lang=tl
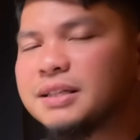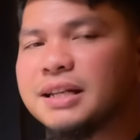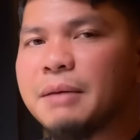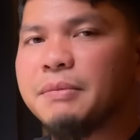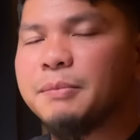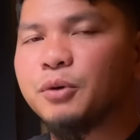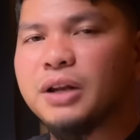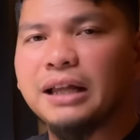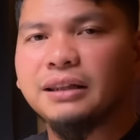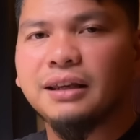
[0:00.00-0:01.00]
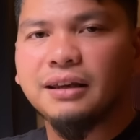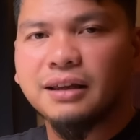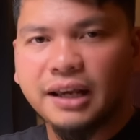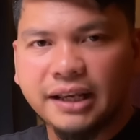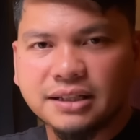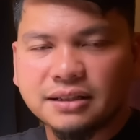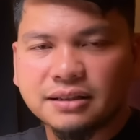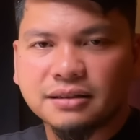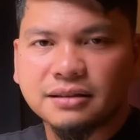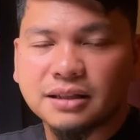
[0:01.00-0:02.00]
Pag sinabi po nating
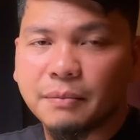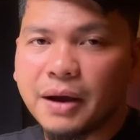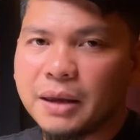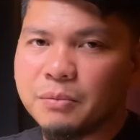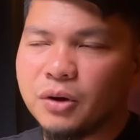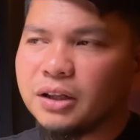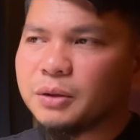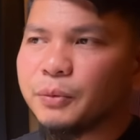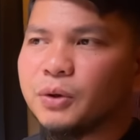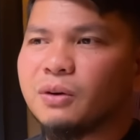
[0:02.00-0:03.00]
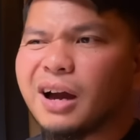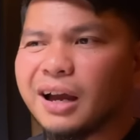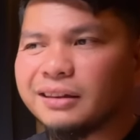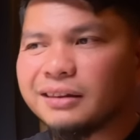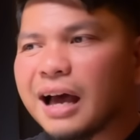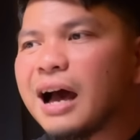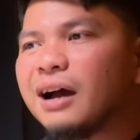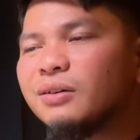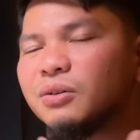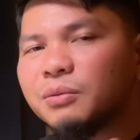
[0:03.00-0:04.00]
grace sa Bible, ito po yung
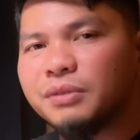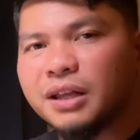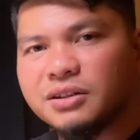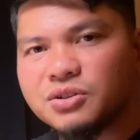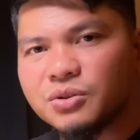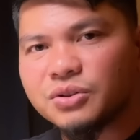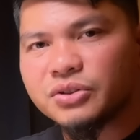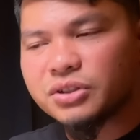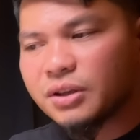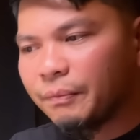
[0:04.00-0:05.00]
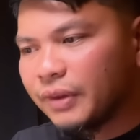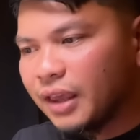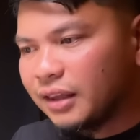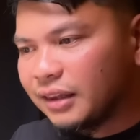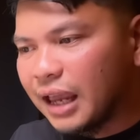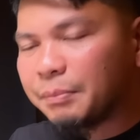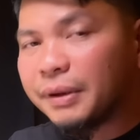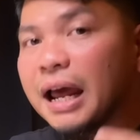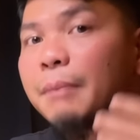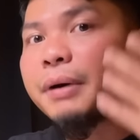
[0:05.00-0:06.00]
kagandahang loob ng Diyos na
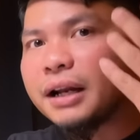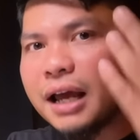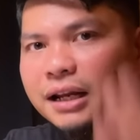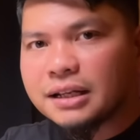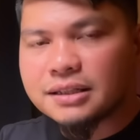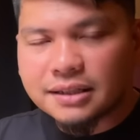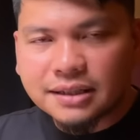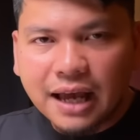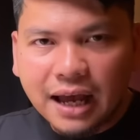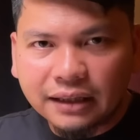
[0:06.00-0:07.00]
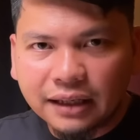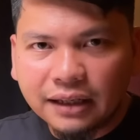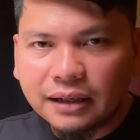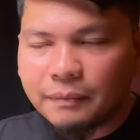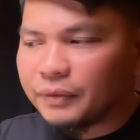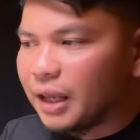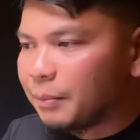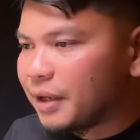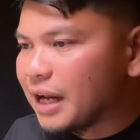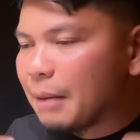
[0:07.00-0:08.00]
ipinaparanas niya sa atin,
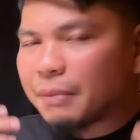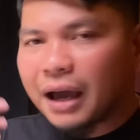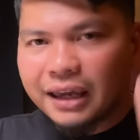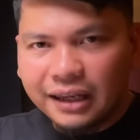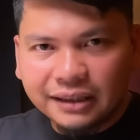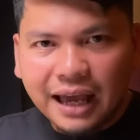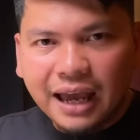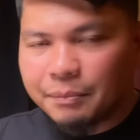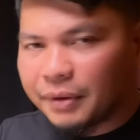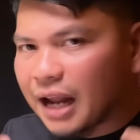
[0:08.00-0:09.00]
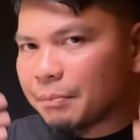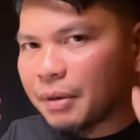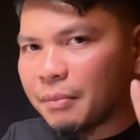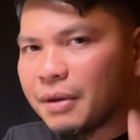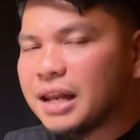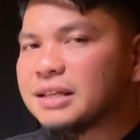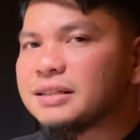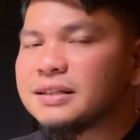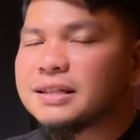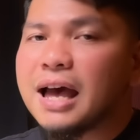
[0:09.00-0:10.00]
ipinapakita,
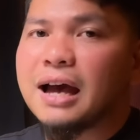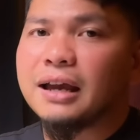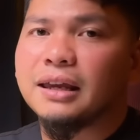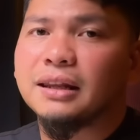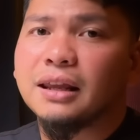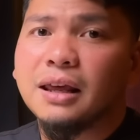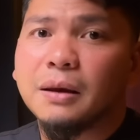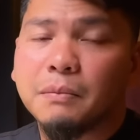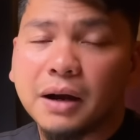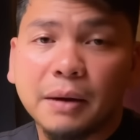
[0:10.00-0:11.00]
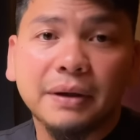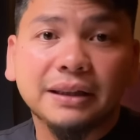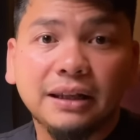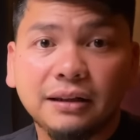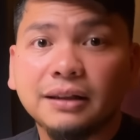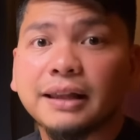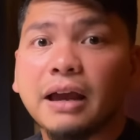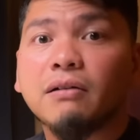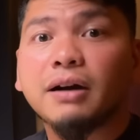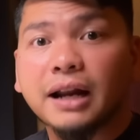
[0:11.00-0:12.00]
ipinapamalas niya sa akin, bagamat hindi
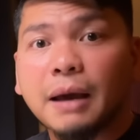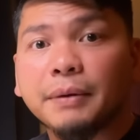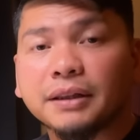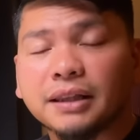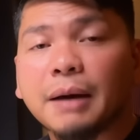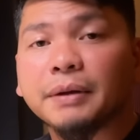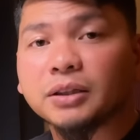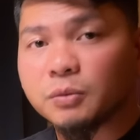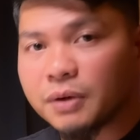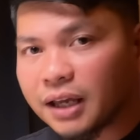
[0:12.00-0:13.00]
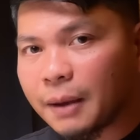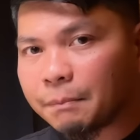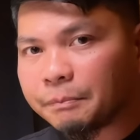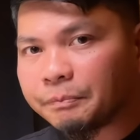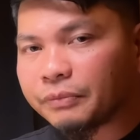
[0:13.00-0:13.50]
tayo karapat dapat tumanggap.